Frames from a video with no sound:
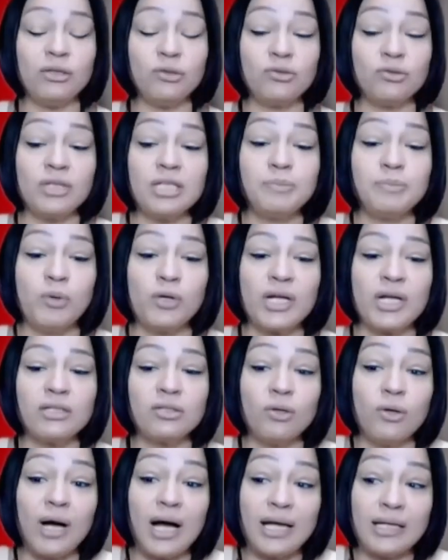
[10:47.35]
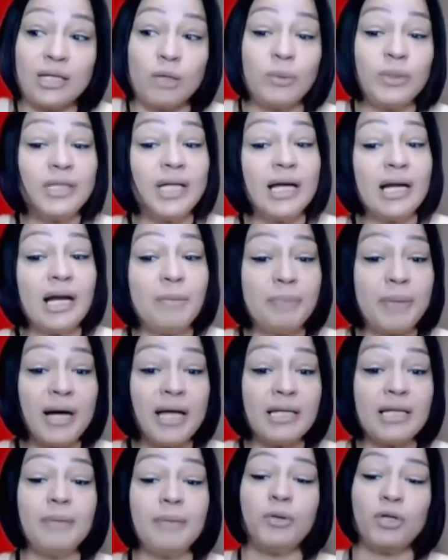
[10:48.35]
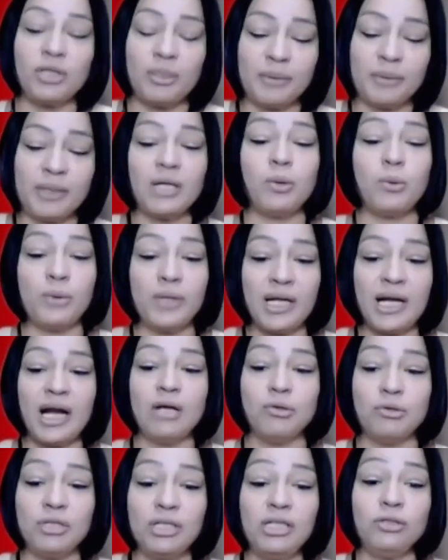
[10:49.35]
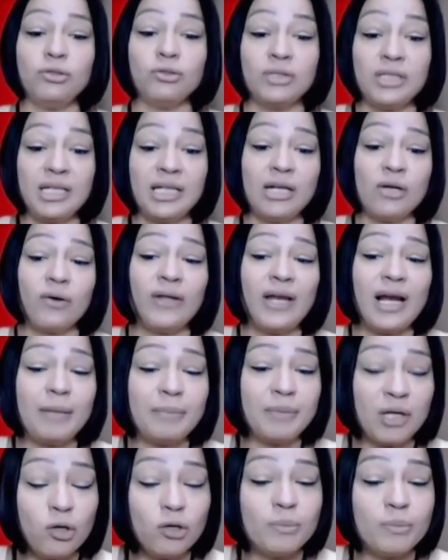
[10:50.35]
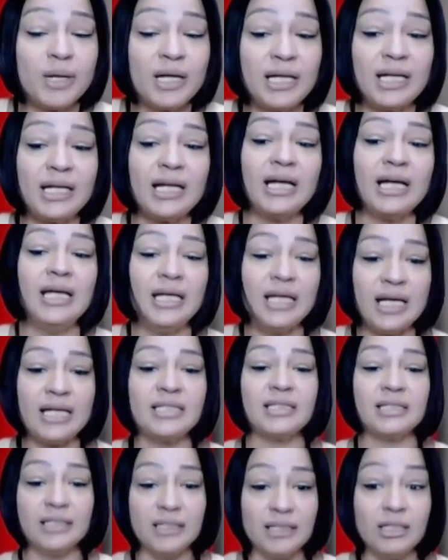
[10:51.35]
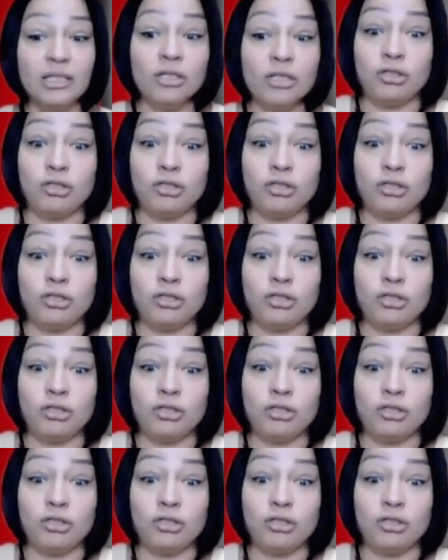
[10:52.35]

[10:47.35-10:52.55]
Entonces, por eso hay que cuidar al padre, pero también hay que cuidar a los niños. Y creo que la mejor manera... Es,